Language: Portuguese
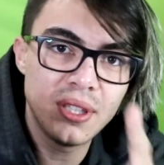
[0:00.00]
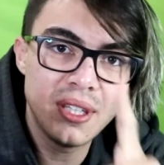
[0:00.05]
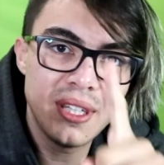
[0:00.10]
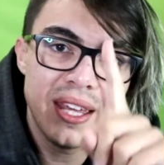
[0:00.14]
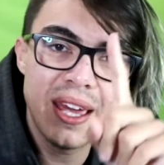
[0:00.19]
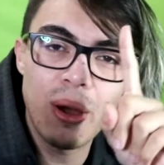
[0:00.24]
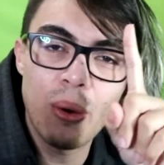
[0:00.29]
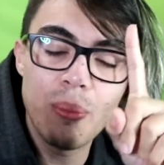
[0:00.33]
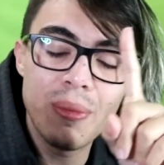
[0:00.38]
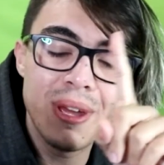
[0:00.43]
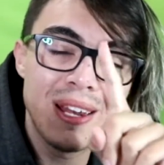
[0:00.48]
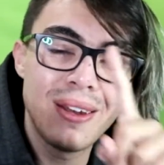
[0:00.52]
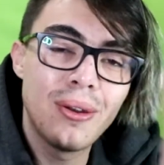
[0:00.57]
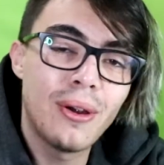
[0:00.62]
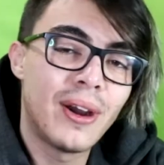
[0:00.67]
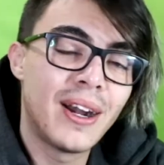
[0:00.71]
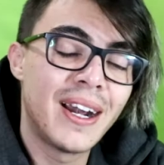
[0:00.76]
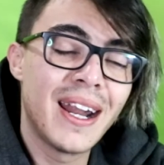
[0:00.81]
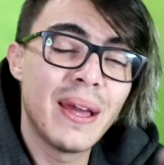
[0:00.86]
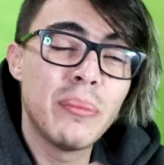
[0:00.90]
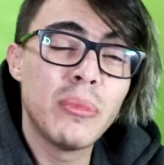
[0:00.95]
E é o
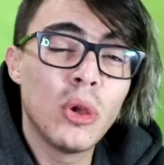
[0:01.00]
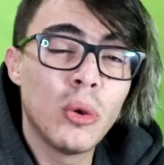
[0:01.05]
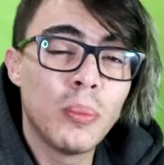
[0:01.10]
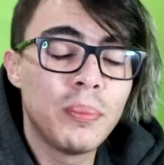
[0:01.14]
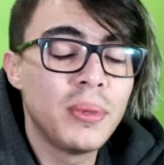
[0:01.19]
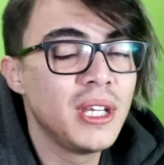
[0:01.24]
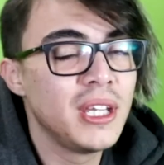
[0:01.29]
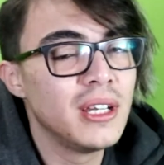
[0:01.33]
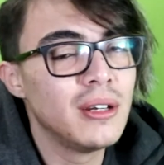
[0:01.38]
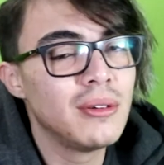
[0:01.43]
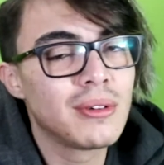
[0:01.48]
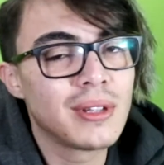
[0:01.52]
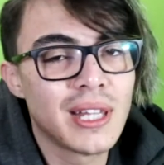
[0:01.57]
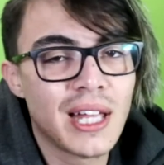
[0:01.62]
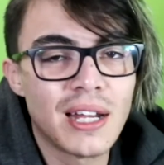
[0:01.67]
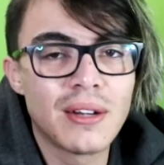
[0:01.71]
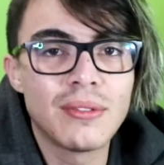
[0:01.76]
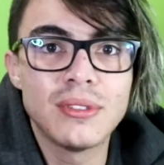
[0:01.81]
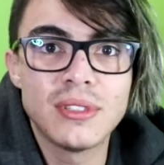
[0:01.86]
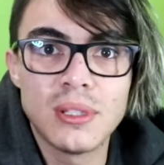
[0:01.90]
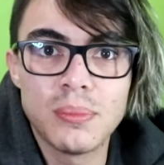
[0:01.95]
melhor, na minha opinião.
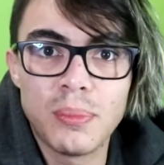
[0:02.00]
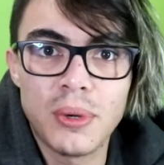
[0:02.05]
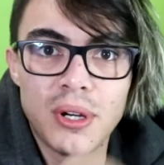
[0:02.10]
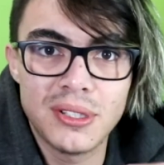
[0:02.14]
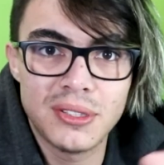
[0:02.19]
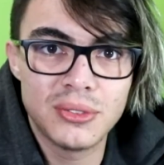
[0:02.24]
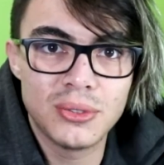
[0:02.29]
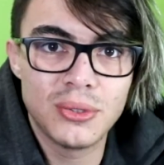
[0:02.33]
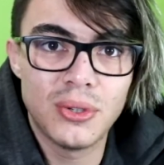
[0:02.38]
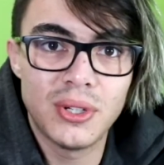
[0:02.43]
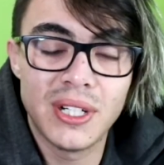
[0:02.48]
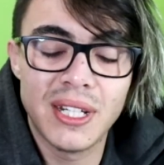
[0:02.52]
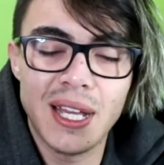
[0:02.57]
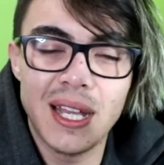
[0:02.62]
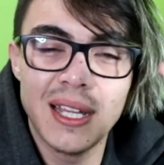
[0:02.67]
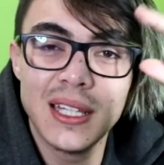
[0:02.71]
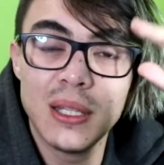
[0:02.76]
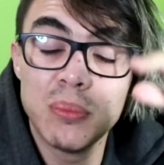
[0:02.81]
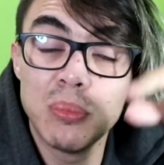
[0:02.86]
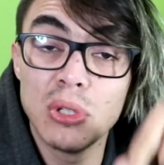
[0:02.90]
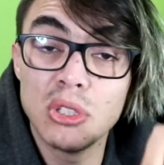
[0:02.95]
Claro, você pode
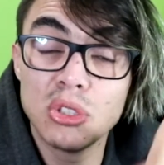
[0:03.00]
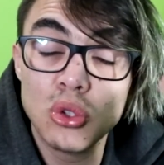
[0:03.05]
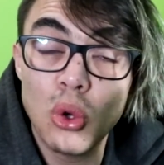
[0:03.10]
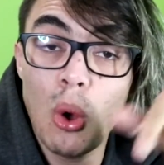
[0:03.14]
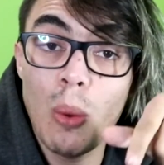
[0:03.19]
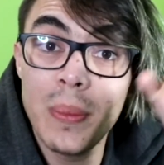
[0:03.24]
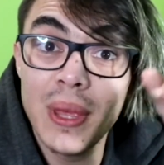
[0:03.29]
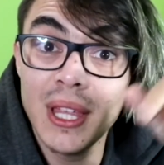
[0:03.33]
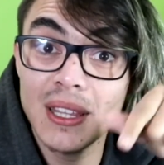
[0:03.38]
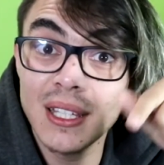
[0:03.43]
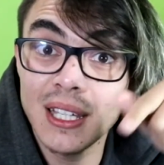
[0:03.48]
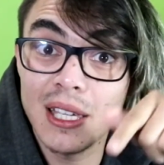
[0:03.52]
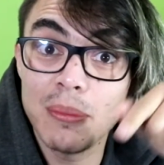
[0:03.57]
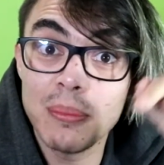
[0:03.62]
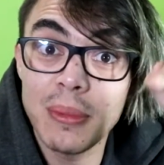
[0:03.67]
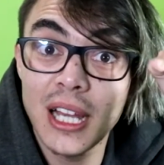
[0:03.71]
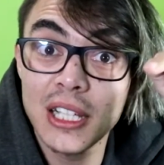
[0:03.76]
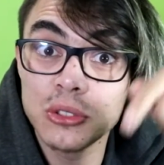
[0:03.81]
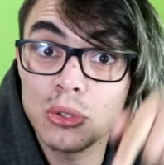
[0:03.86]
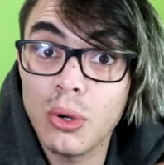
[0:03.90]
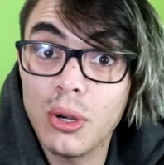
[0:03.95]
discordar e depois comenta aqui
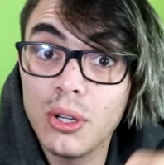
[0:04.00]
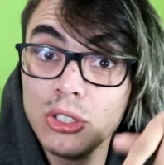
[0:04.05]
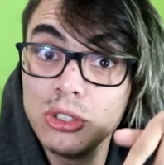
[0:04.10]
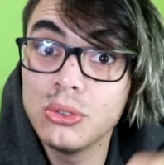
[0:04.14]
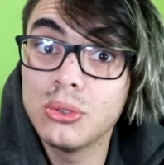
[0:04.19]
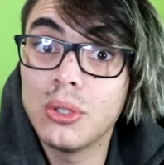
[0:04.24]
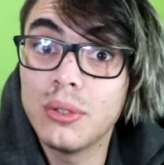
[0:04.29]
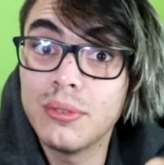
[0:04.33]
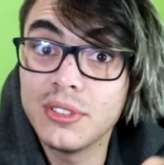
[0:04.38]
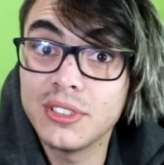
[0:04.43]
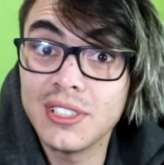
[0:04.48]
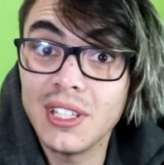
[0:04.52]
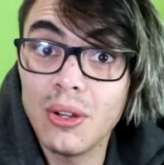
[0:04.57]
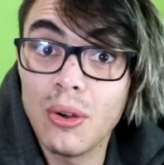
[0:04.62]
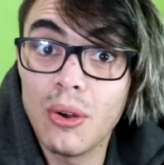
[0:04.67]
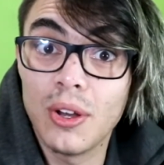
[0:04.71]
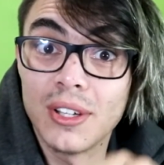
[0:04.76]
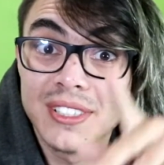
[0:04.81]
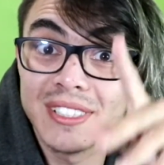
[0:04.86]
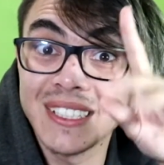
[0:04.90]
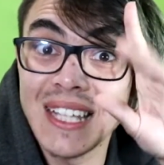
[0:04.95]
embaixo qual editor você
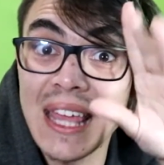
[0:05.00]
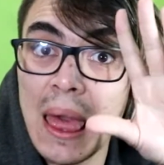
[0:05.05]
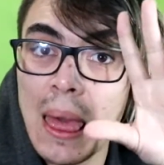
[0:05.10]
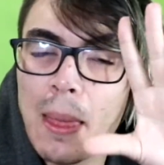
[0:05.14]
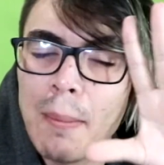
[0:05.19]
gosta.